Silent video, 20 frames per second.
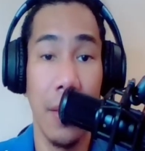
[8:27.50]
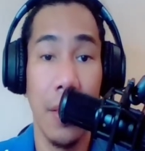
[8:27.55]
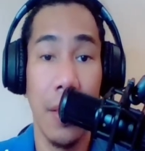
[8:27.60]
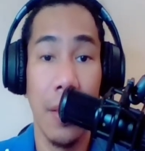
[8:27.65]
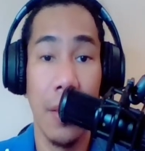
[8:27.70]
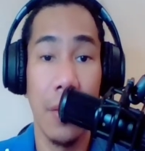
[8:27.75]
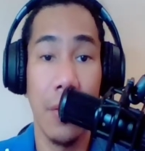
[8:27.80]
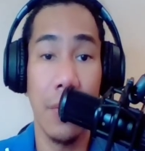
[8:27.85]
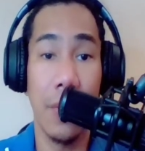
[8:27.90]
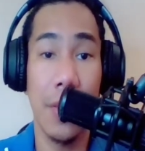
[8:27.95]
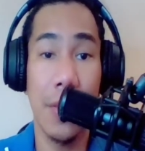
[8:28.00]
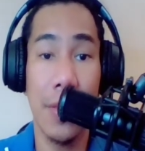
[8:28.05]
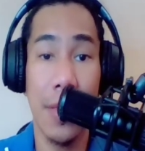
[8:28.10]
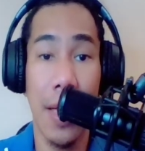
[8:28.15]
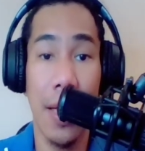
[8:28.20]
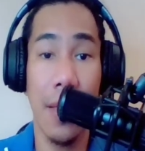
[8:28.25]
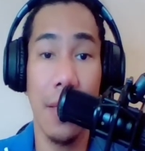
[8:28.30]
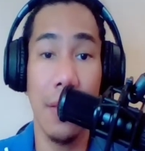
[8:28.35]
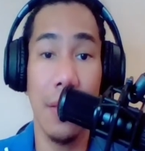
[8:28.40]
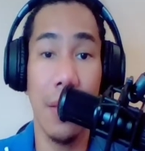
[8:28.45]
To this
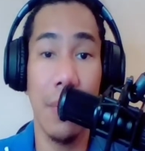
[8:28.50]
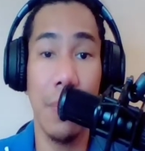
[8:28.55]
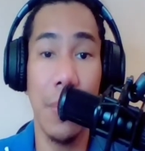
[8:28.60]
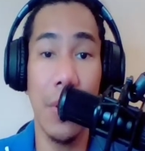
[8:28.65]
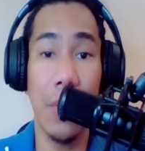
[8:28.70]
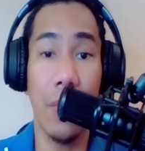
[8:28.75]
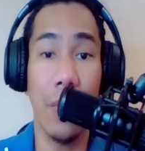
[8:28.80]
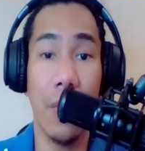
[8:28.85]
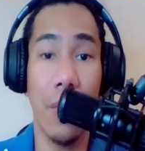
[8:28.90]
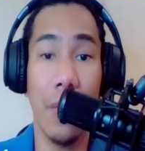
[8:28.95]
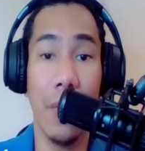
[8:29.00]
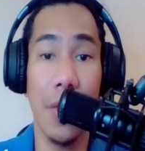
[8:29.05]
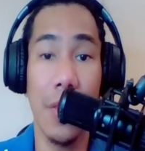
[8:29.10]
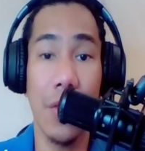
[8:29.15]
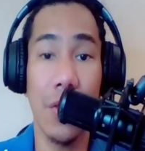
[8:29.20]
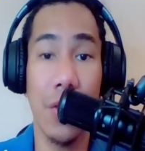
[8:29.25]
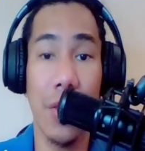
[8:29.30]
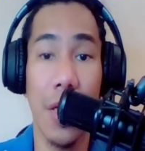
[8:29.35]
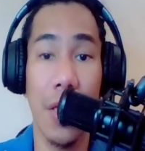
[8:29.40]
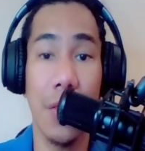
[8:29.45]
end, the Bucor
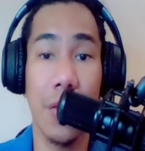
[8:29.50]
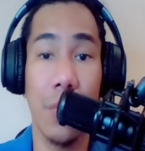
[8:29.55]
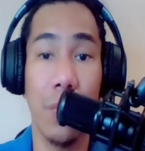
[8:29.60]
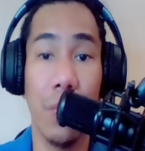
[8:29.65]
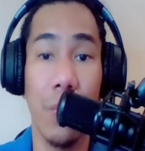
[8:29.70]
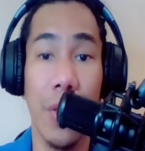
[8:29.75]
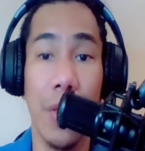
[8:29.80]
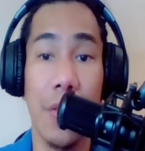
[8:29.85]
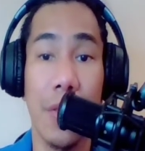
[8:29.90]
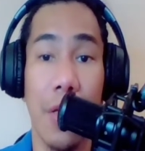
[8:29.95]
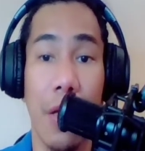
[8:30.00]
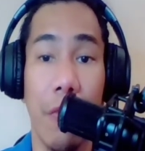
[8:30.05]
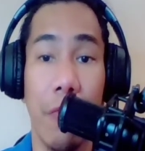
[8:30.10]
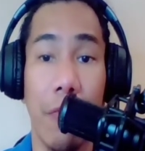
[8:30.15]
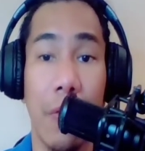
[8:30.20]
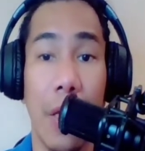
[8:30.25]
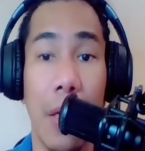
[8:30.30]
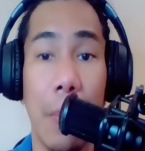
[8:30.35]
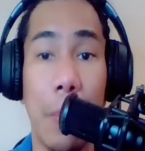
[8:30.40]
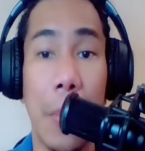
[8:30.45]
is charged with
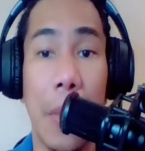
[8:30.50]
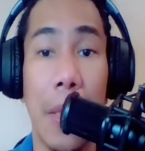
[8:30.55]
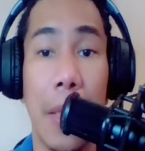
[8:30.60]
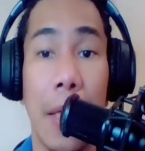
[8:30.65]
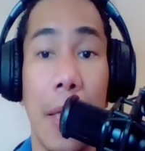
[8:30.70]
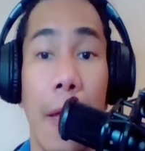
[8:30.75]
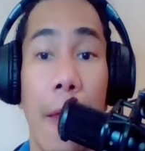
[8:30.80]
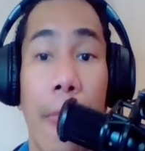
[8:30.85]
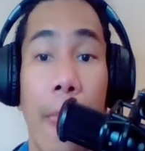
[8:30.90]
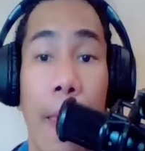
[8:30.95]
safekeeping